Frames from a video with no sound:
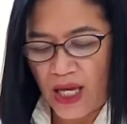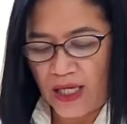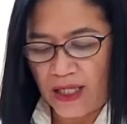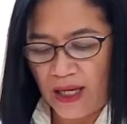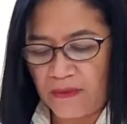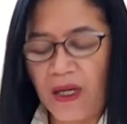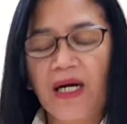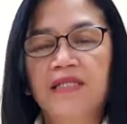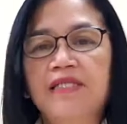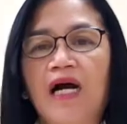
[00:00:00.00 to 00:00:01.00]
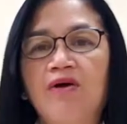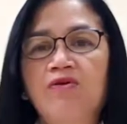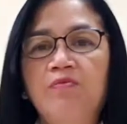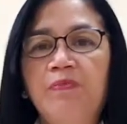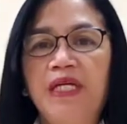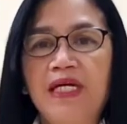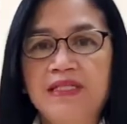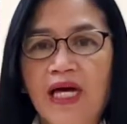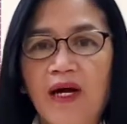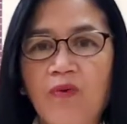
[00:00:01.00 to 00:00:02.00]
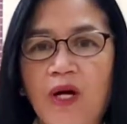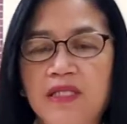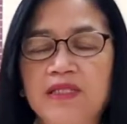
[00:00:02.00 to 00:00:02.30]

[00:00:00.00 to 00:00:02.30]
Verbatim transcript: ay ang mga taong pinatawad